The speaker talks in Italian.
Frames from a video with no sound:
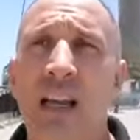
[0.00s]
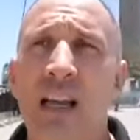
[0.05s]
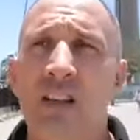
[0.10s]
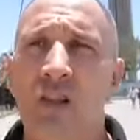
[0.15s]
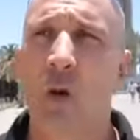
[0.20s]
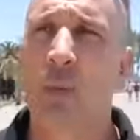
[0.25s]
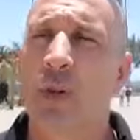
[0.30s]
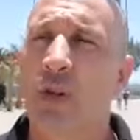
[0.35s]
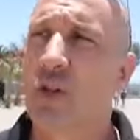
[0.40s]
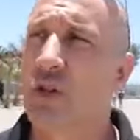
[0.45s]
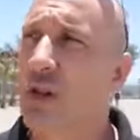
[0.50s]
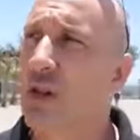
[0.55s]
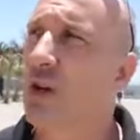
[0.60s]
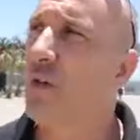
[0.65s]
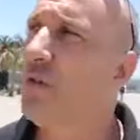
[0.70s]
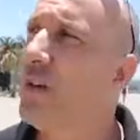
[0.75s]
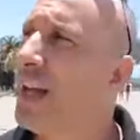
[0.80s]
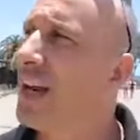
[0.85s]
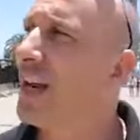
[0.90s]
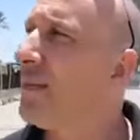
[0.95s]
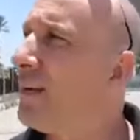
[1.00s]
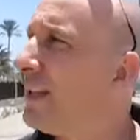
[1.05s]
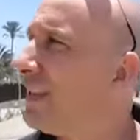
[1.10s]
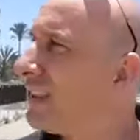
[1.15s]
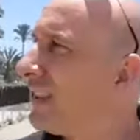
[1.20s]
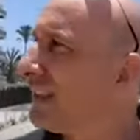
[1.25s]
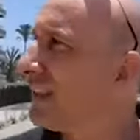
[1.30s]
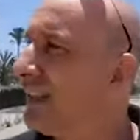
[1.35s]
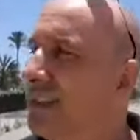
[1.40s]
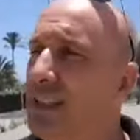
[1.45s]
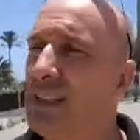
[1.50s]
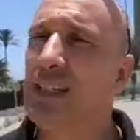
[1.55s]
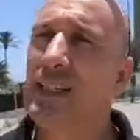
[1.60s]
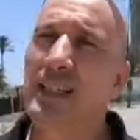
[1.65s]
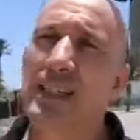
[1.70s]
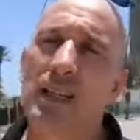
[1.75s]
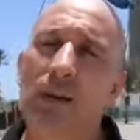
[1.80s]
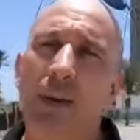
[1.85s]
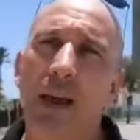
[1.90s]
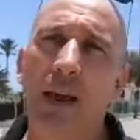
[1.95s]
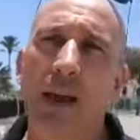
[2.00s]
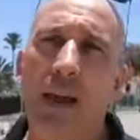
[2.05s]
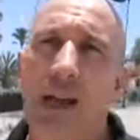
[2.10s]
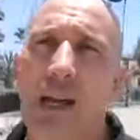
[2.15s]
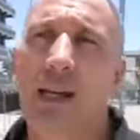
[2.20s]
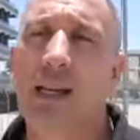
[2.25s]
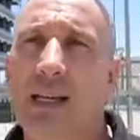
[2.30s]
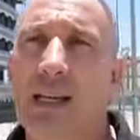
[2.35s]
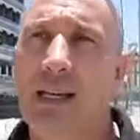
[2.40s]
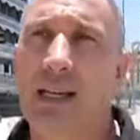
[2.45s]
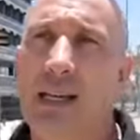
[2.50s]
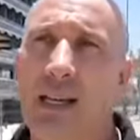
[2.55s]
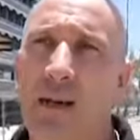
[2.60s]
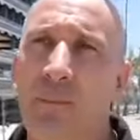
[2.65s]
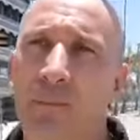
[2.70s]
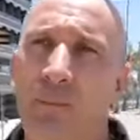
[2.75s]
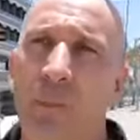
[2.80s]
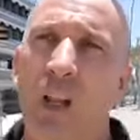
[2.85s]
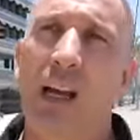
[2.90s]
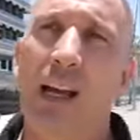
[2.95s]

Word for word: insomma ci sono veramente tantissime eh,